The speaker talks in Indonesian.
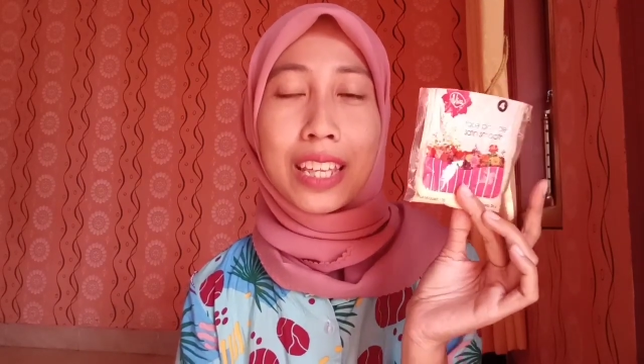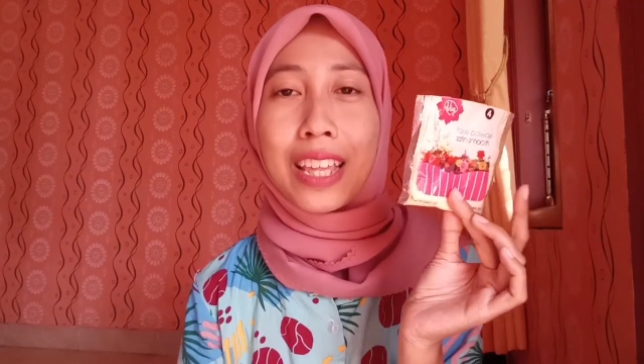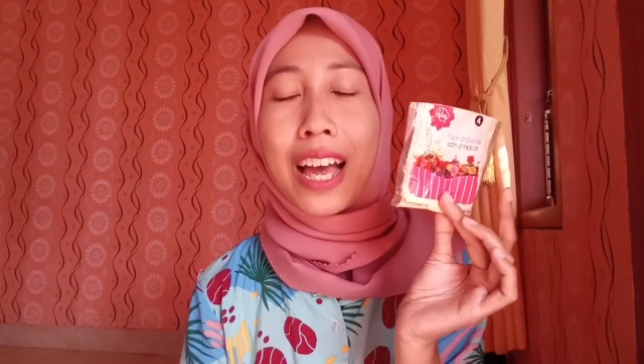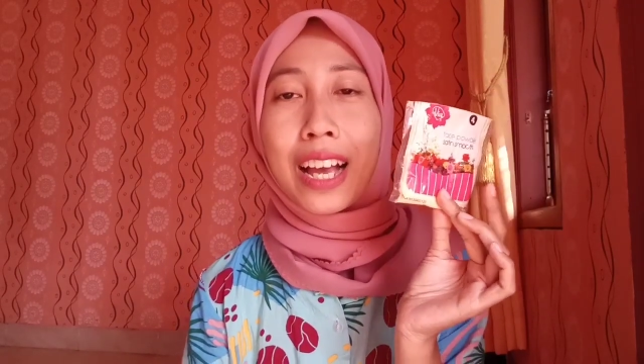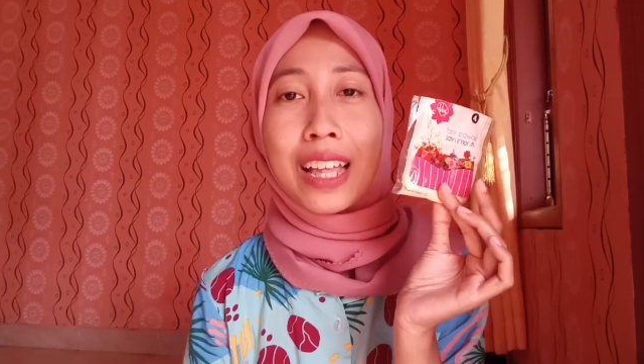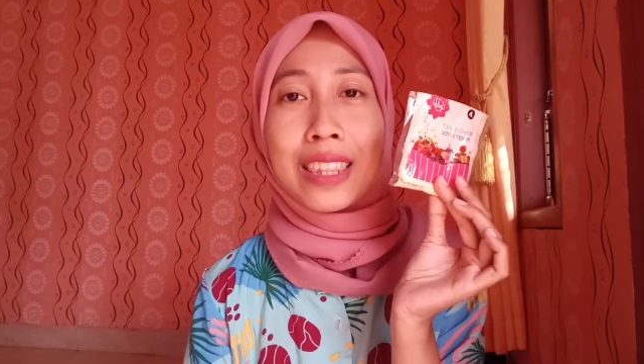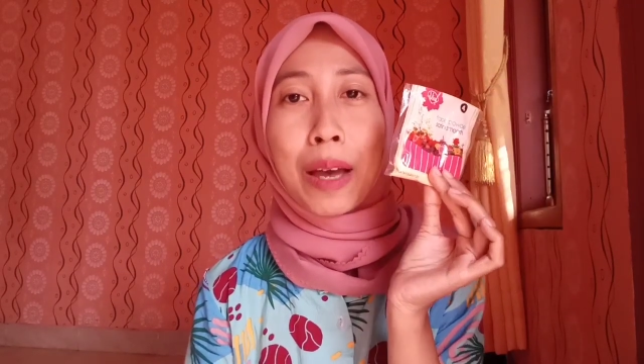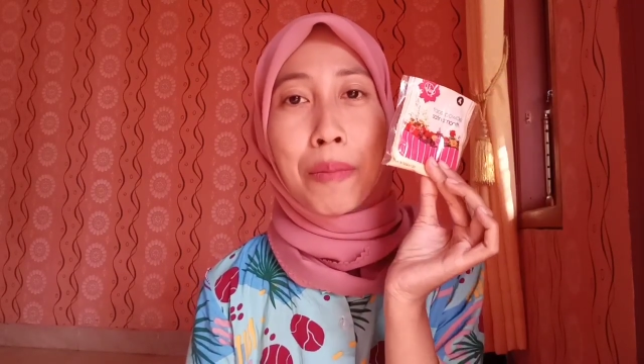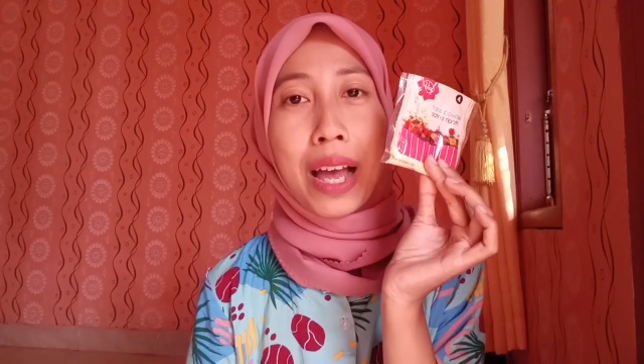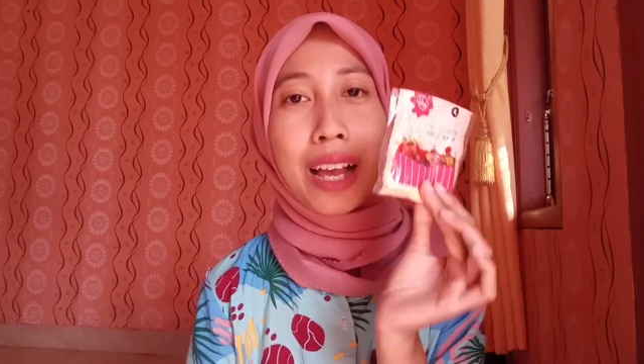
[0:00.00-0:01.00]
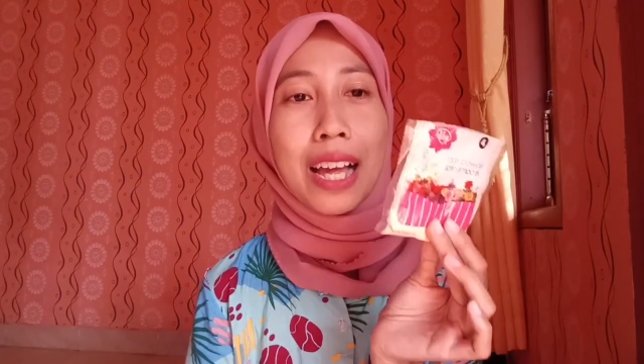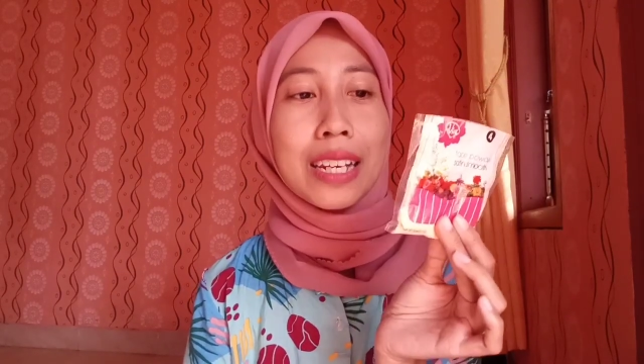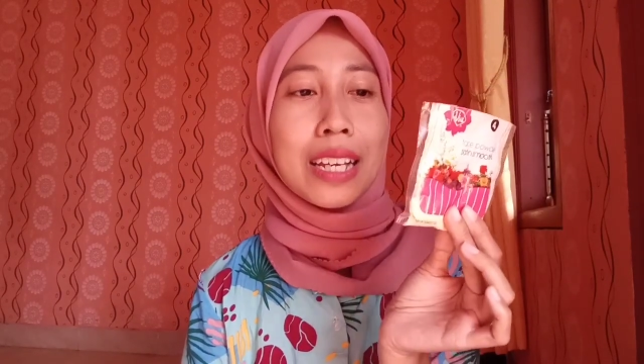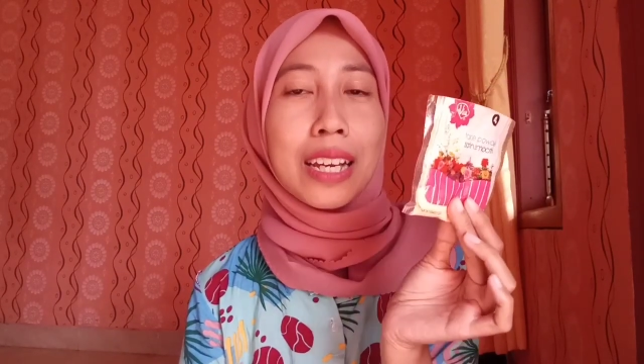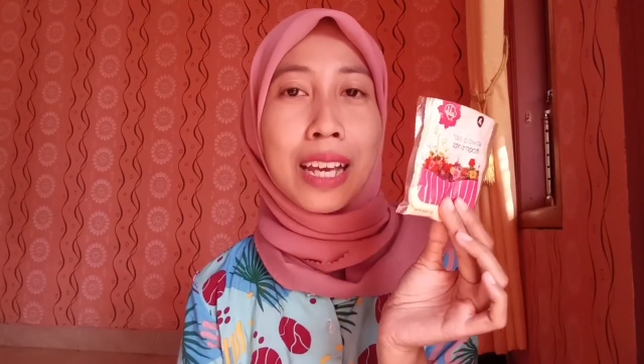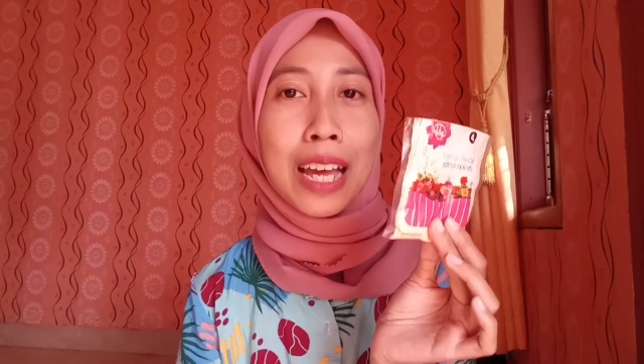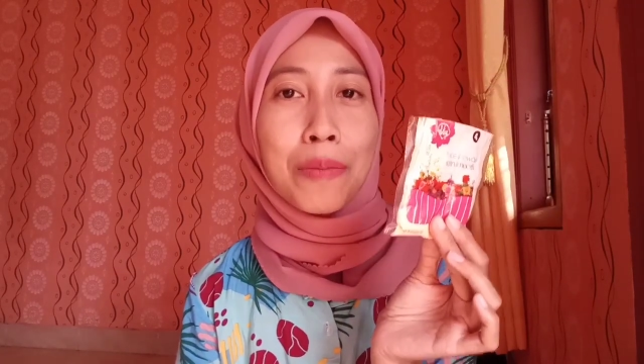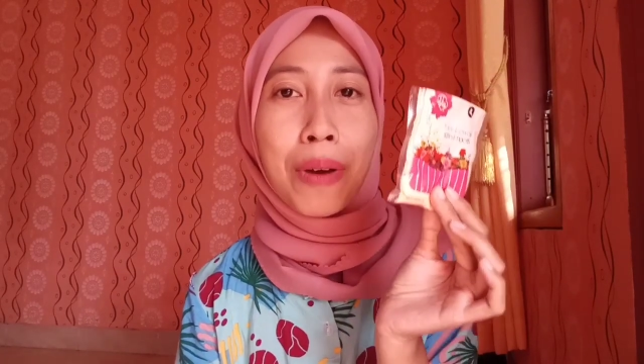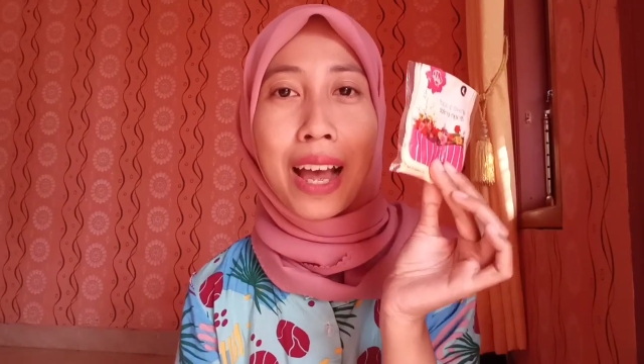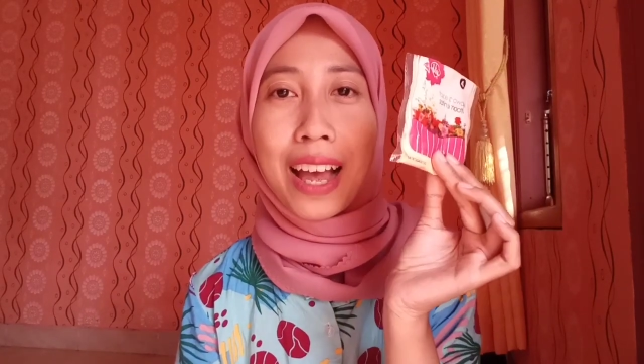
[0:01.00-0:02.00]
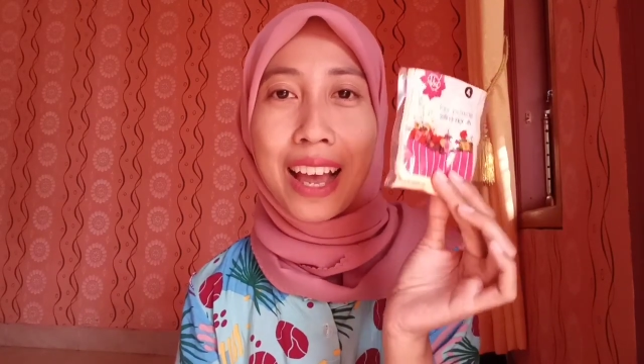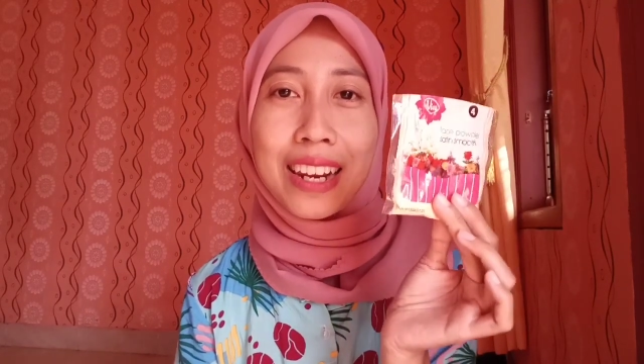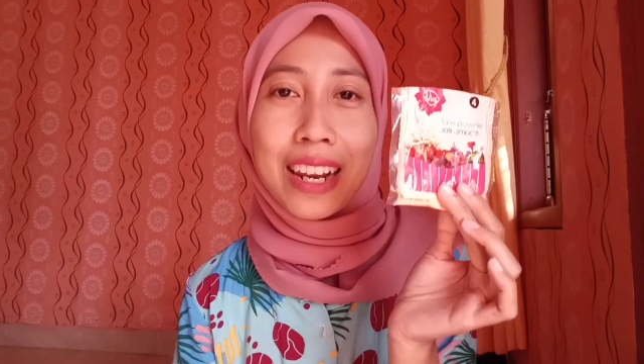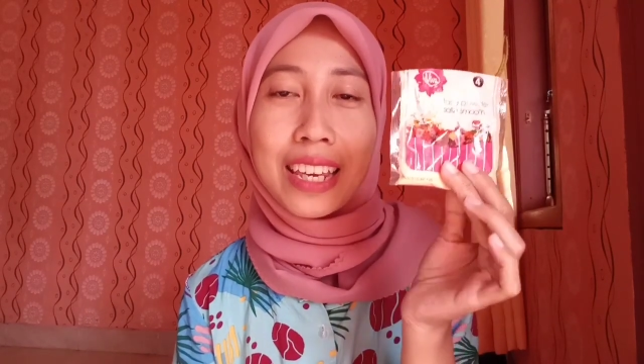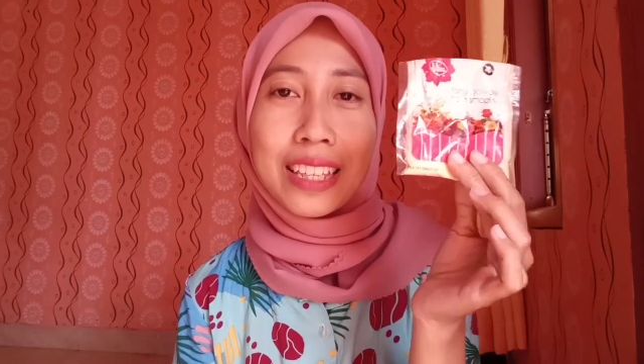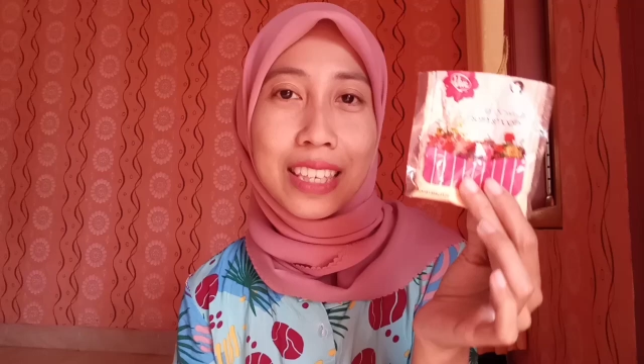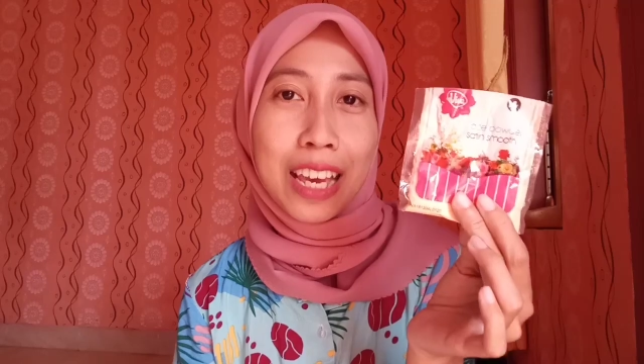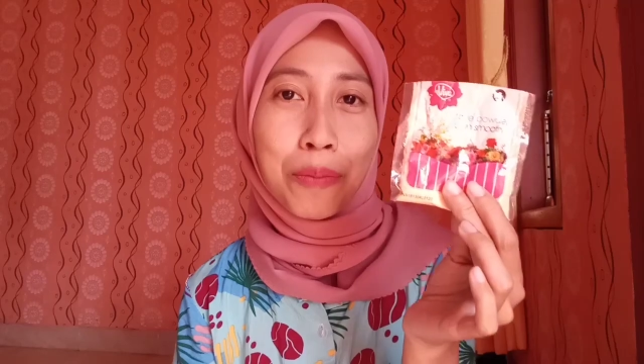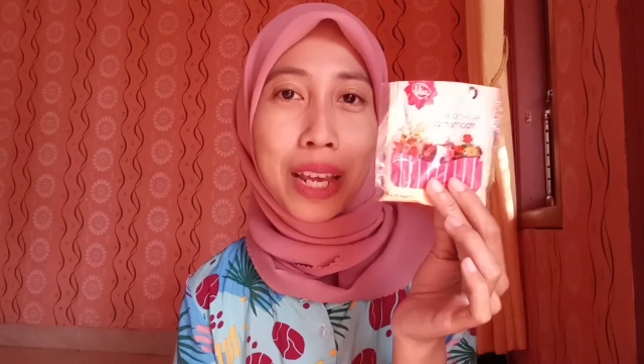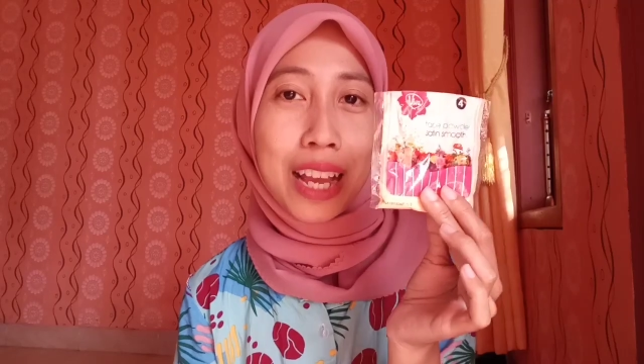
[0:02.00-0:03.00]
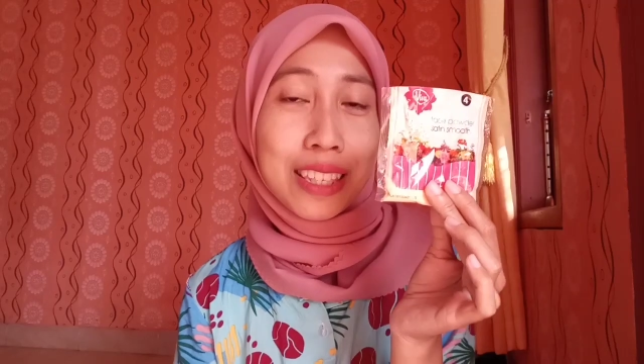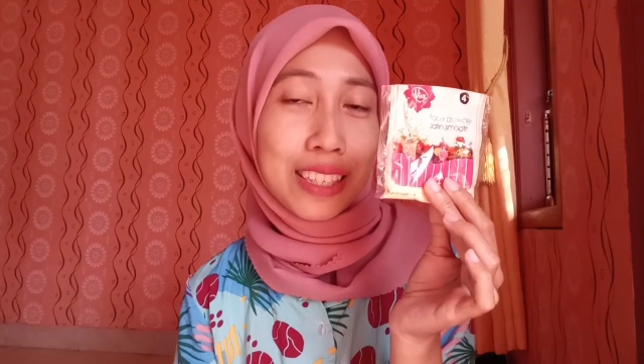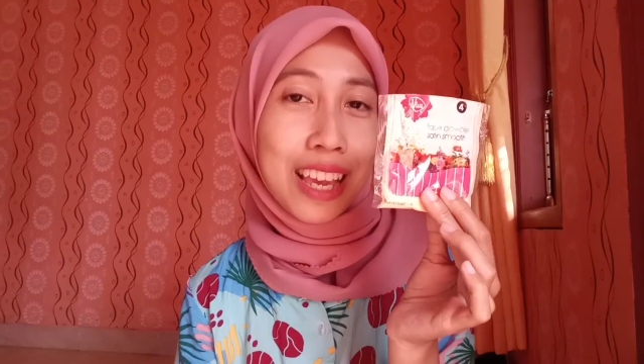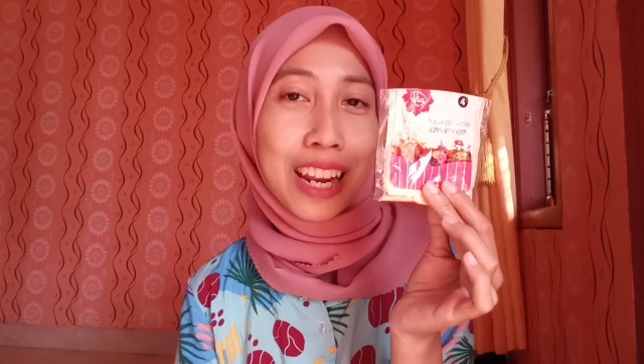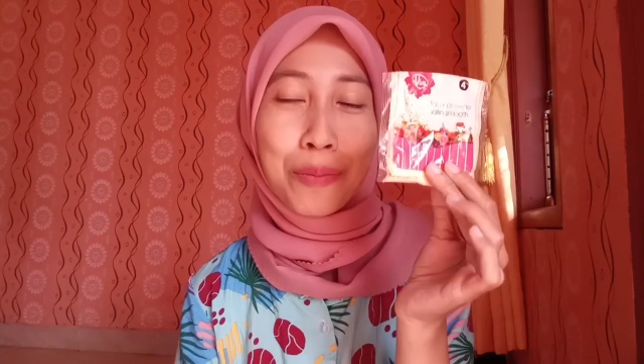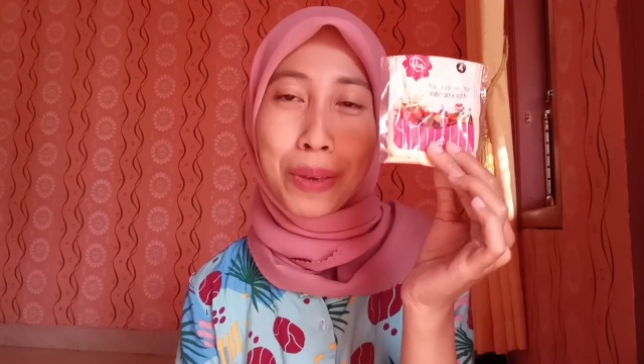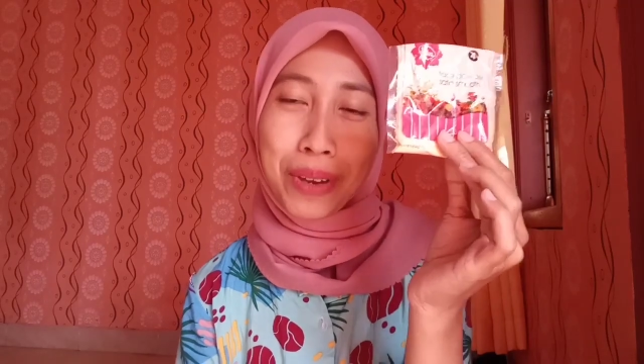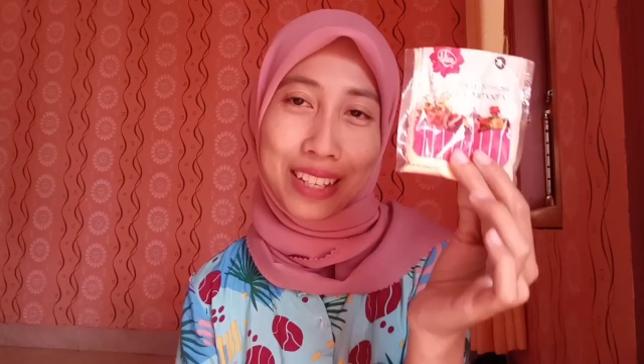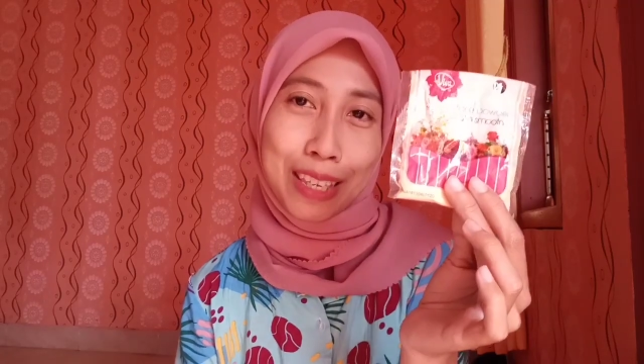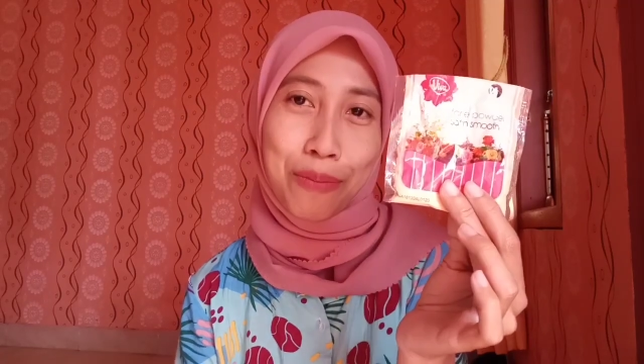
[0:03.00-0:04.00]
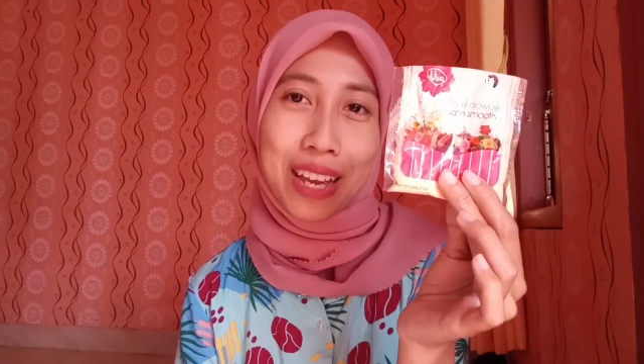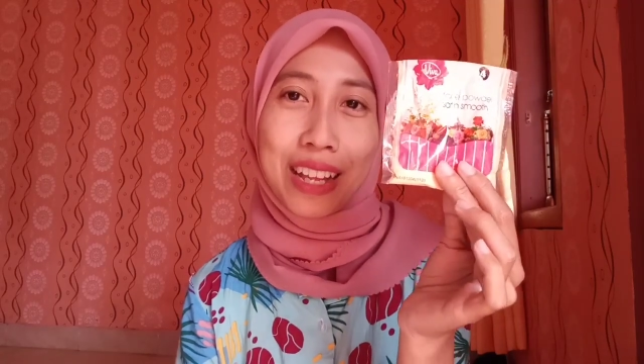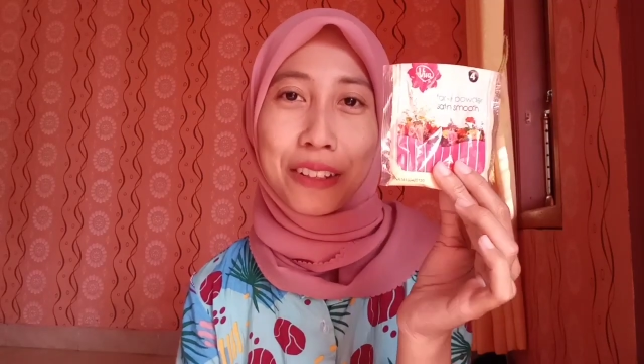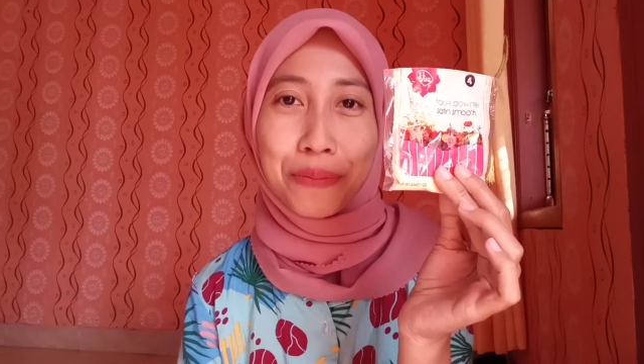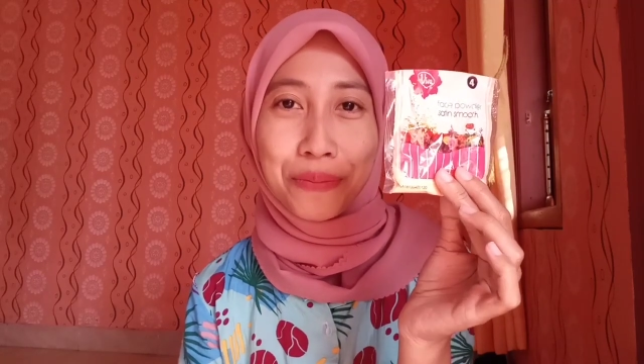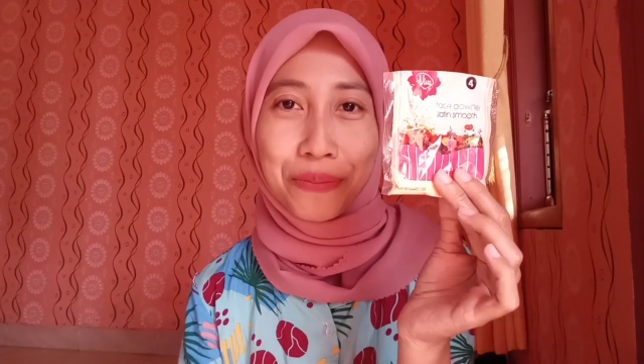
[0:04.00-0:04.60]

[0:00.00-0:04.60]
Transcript: kita akan tambahkan dengan bahan lainnya biar hasilnya lebih maksimal.